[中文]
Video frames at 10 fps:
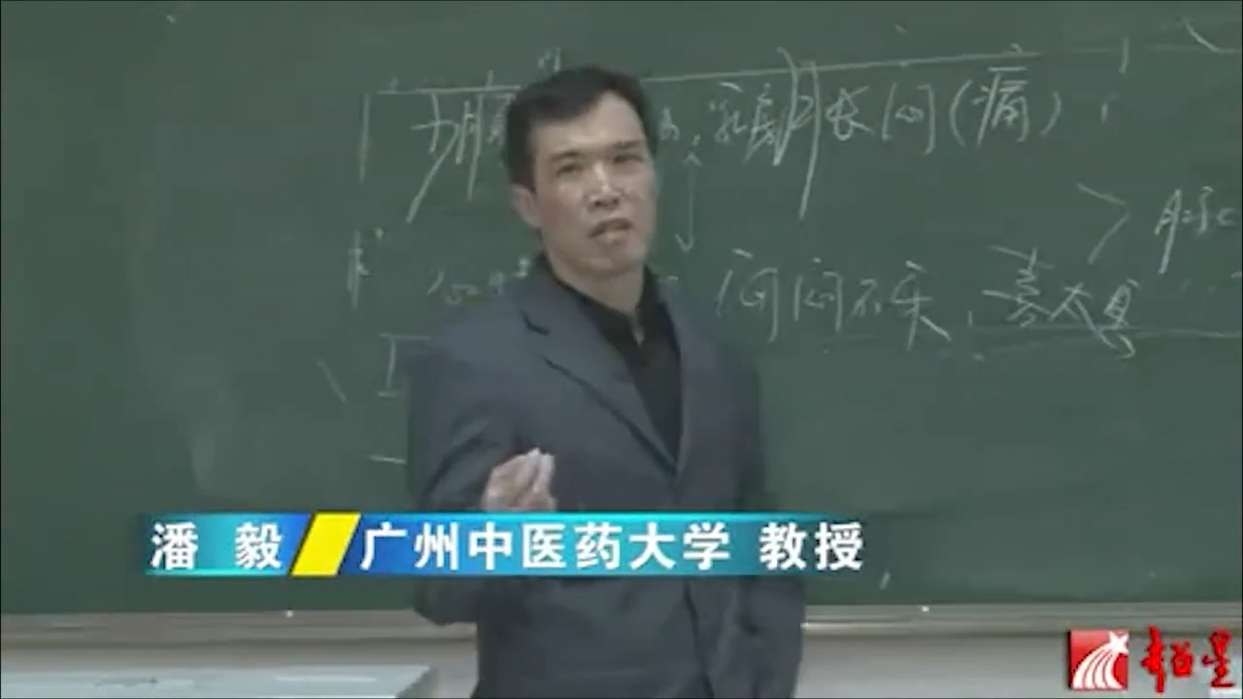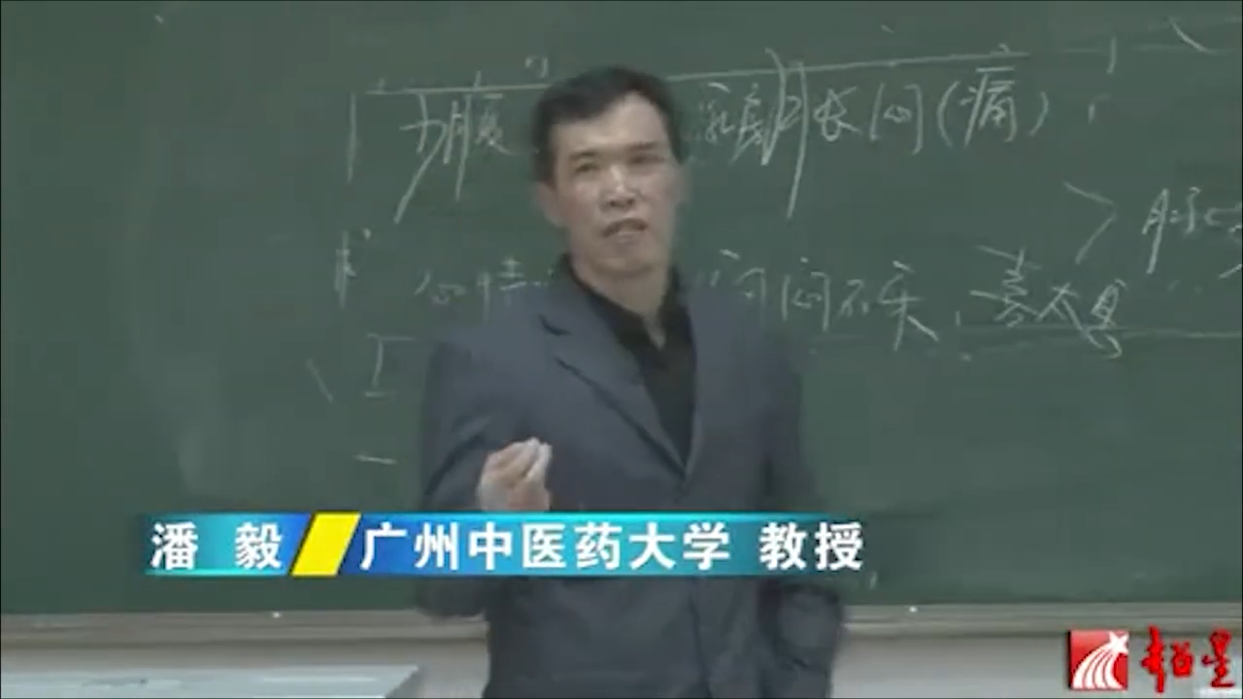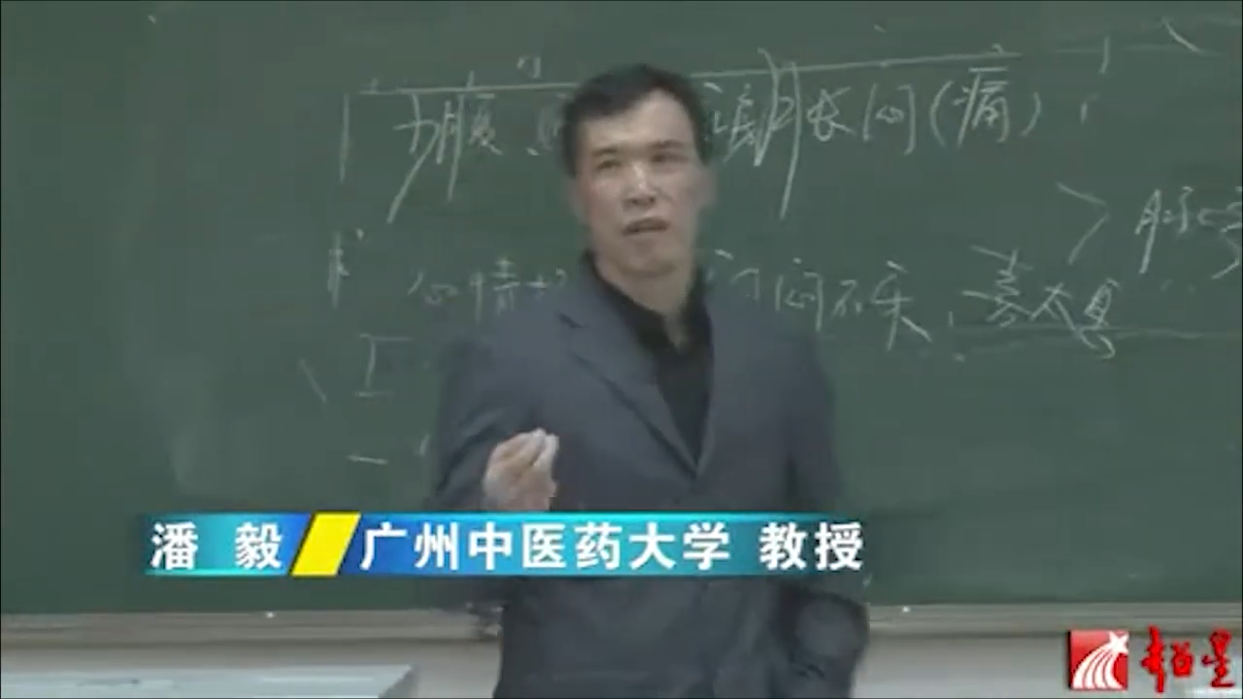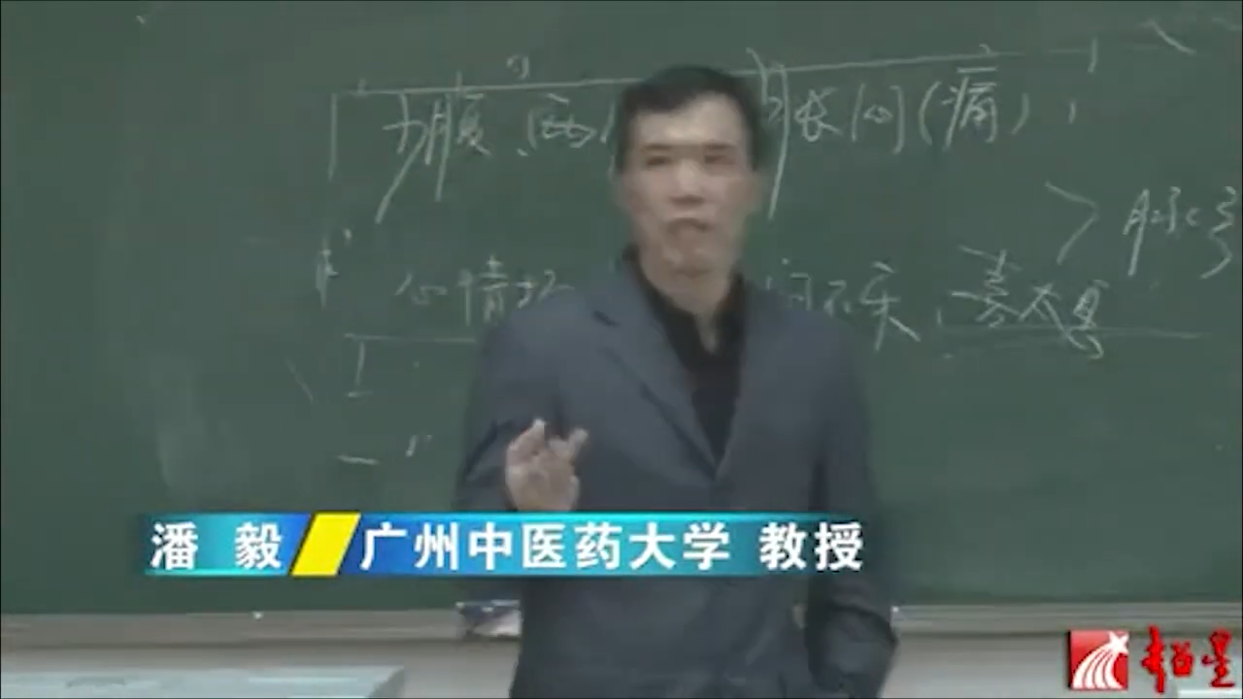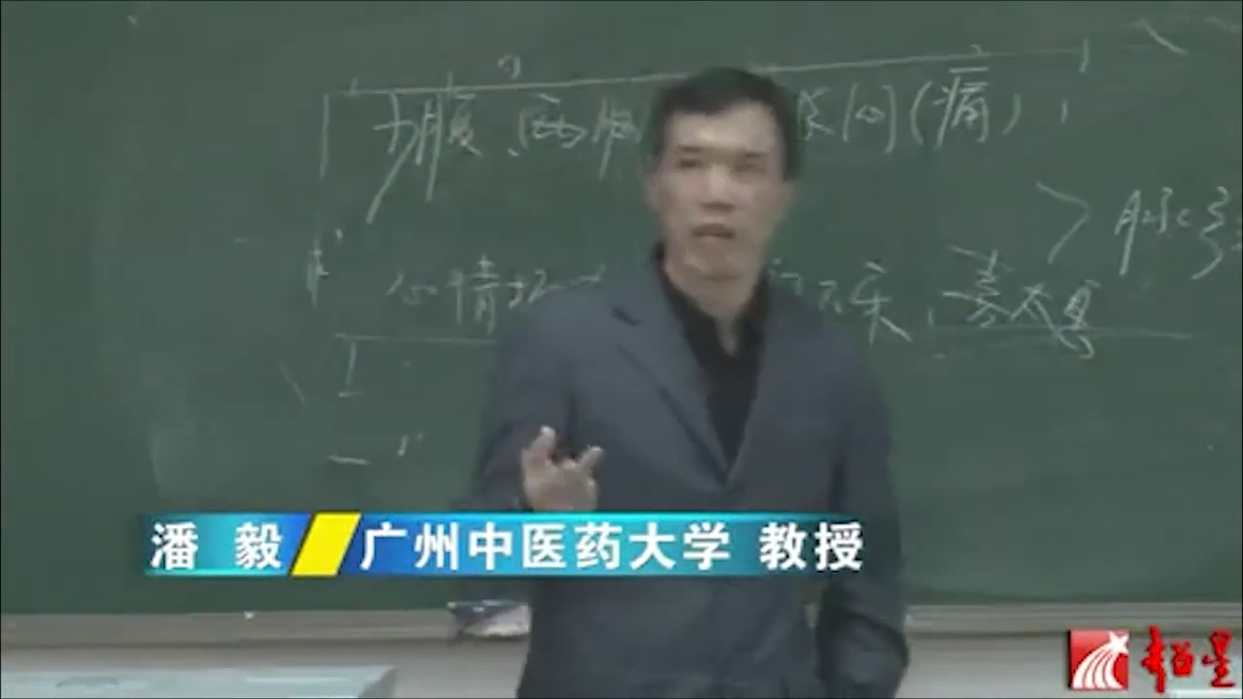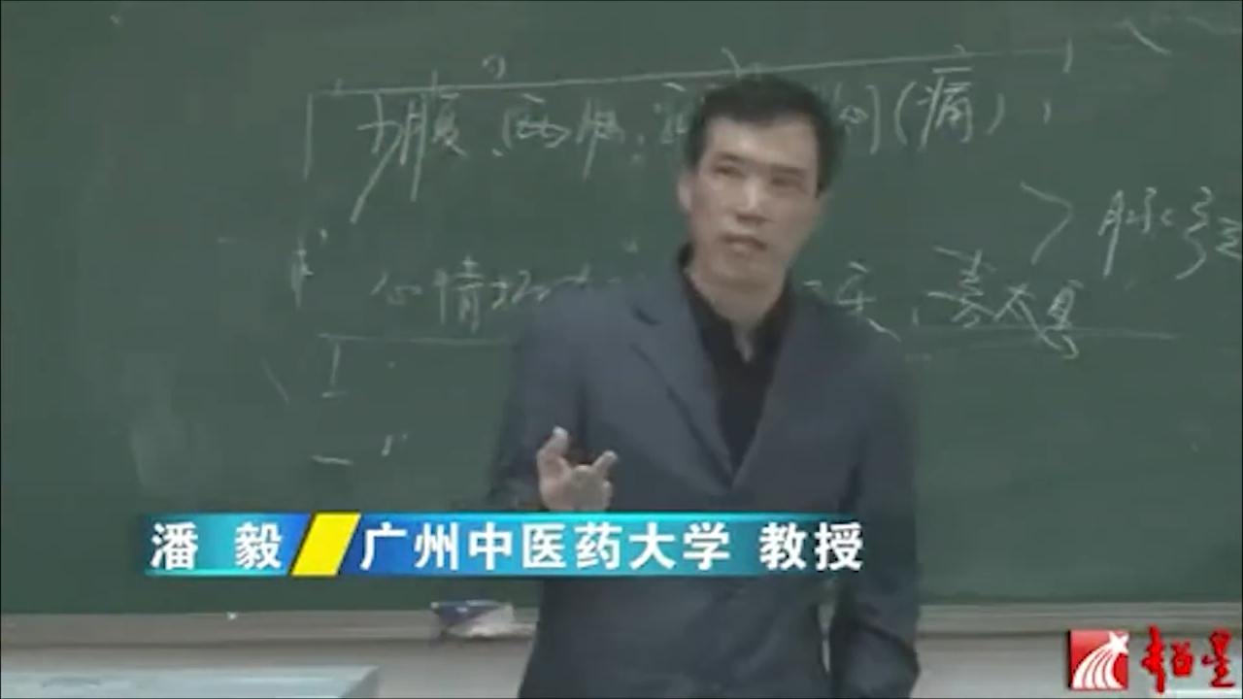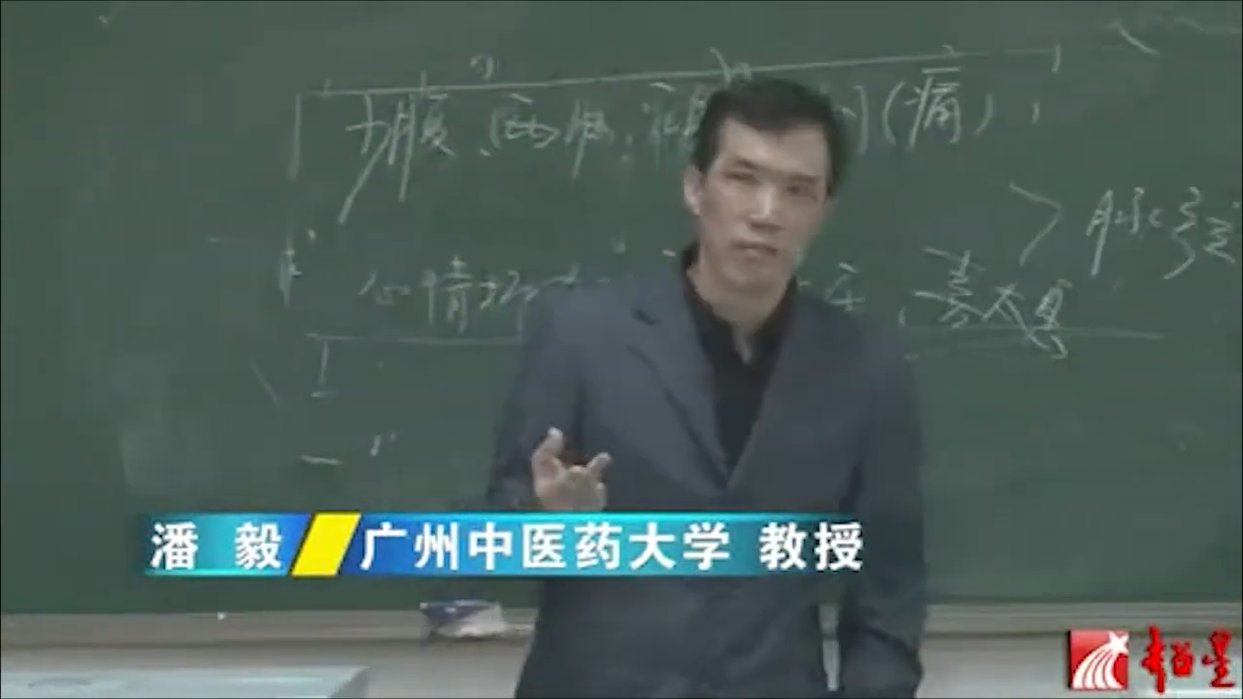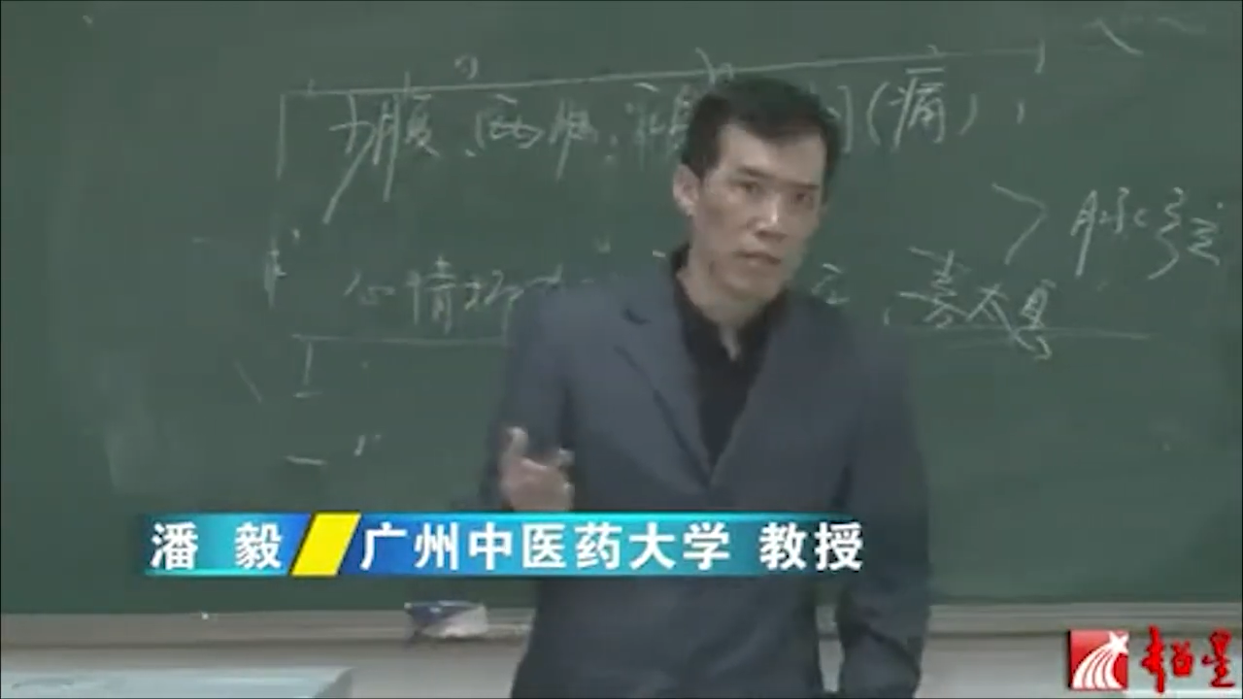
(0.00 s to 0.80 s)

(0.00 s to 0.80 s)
各方面